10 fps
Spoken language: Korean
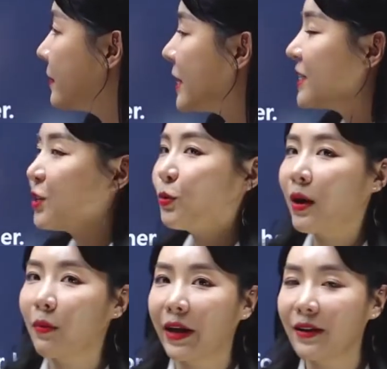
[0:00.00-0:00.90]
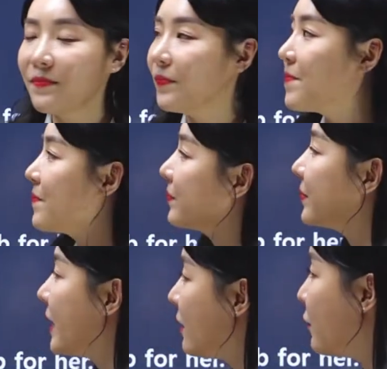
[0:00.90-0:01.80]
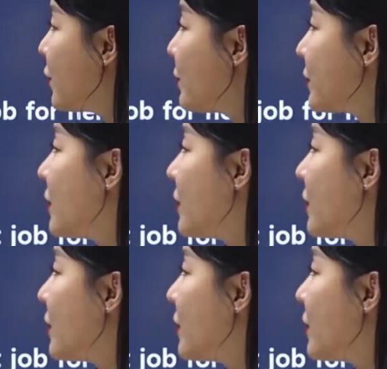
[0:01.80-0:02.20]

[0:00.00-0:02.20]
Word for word: 예시 또 가볼까요? If you